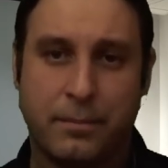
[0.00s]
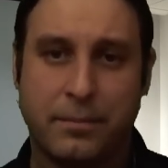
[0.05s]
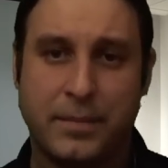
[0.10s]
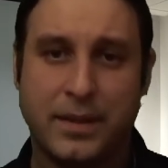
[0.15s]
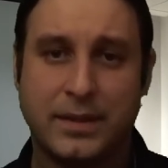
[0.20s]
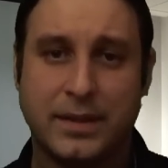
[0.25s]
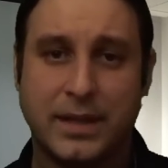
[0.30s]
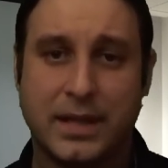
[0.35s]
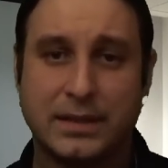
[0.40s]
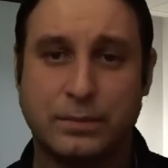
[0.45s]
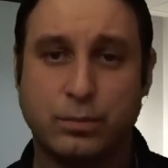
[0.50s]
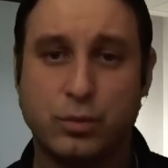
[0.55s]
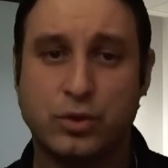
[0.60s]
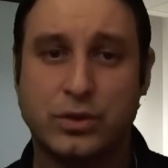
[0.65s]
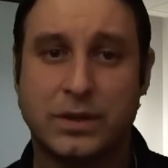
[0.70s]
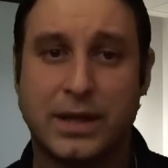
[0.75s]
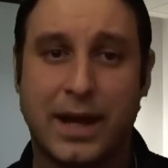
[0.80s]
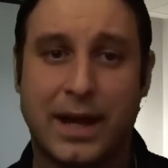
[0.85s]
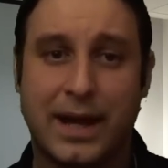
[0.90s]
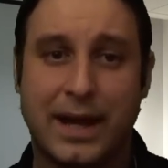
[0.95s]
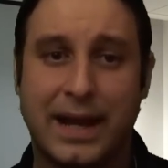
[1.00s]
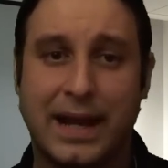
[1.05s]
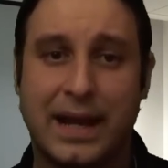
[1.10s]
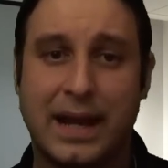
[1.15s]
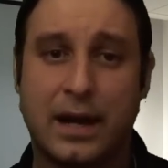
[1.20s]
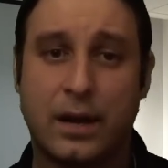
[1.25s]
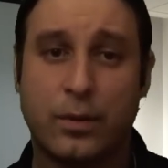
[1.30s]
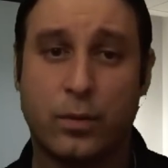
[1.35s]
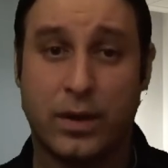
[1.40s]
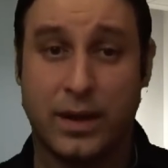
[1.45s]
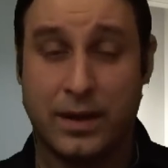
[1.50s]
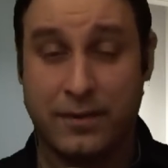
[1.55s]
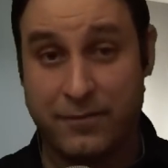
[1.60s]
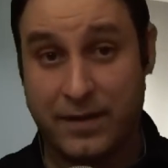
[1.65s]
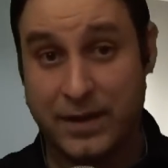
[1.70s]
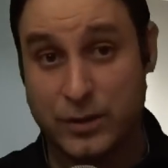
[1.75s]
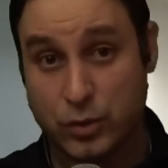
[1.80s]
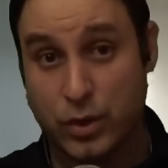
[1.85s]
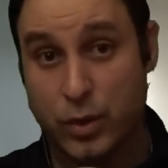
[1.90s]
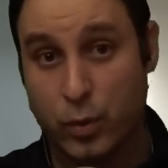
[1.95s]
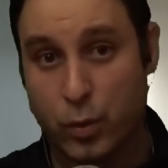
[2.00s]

mientras busca el, falso